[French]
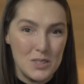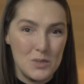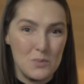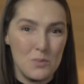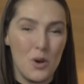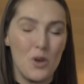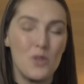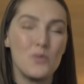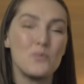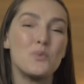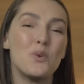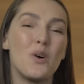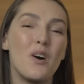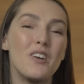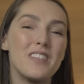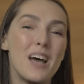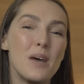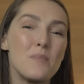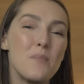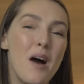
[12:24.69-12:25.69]
du monde pour
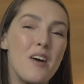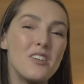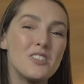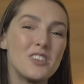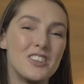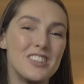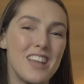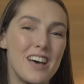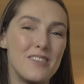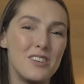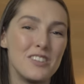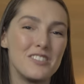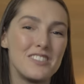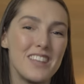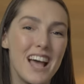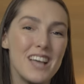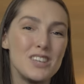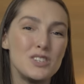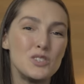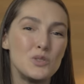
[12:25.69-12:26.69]
en apprendre
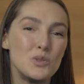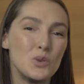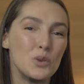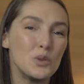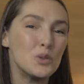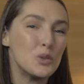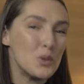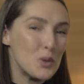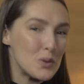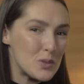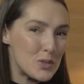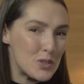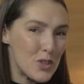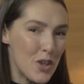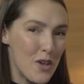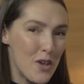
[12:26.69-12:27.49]
davantage sur deux